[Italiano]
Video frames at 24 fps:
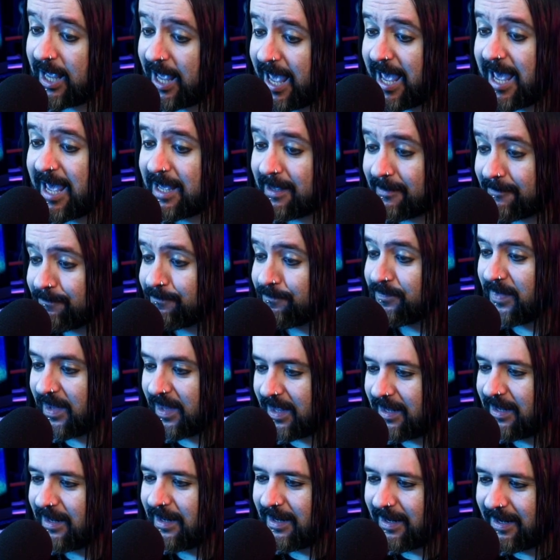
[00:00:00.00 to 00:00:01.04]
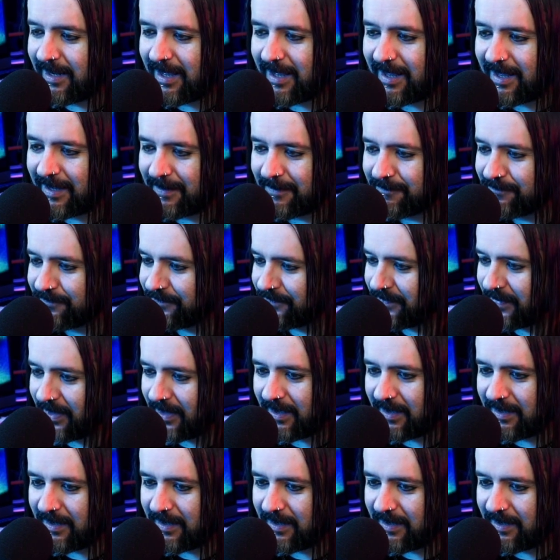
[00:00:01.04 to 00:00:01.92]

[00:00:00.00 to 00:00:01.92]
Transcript: e la, mm,